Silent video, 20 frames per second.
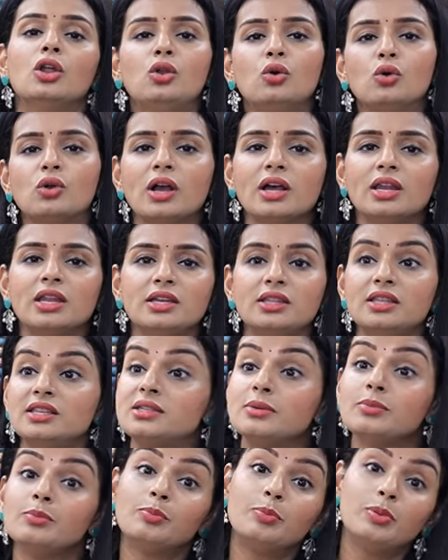లుక్ అనేది
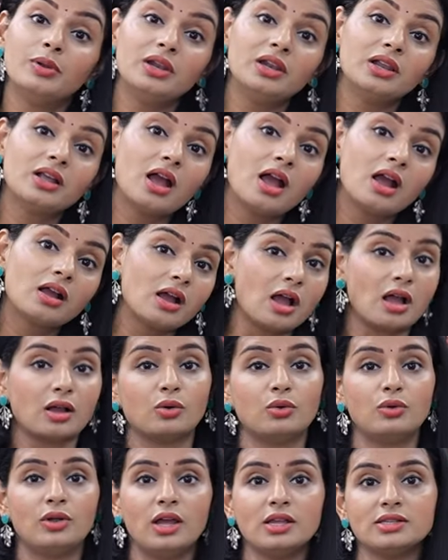సింపుల్గా
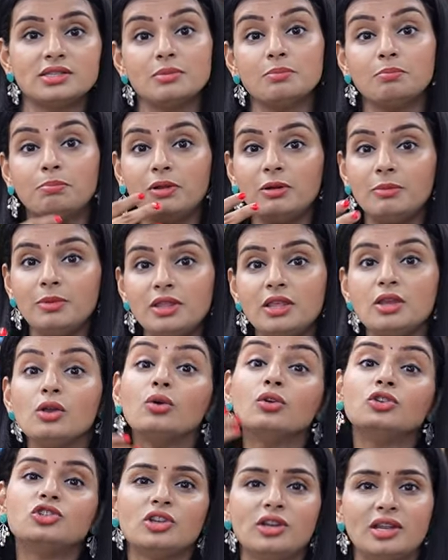కాకుండా సింపుల్ మీద
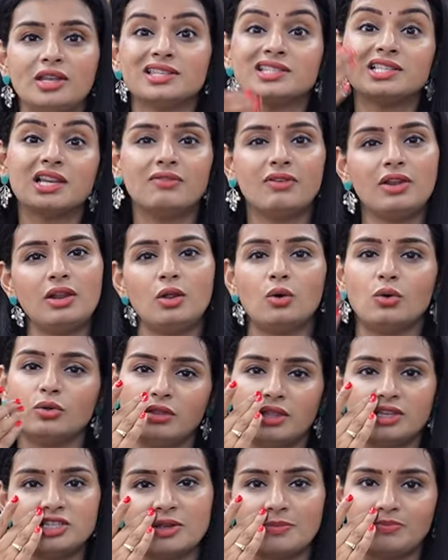ఇంకొంచెం నెక్స్ట్ లెవెల్లో
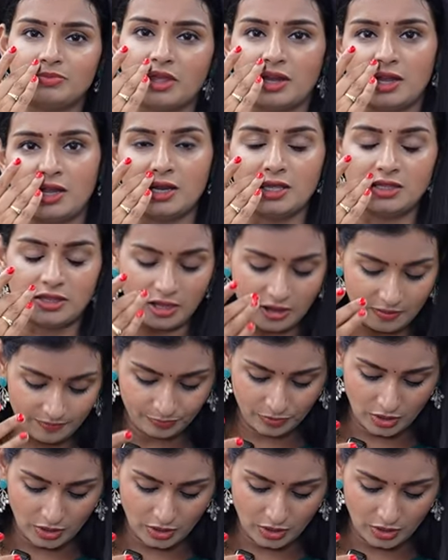ఉందని చెప్తాను నేనైతే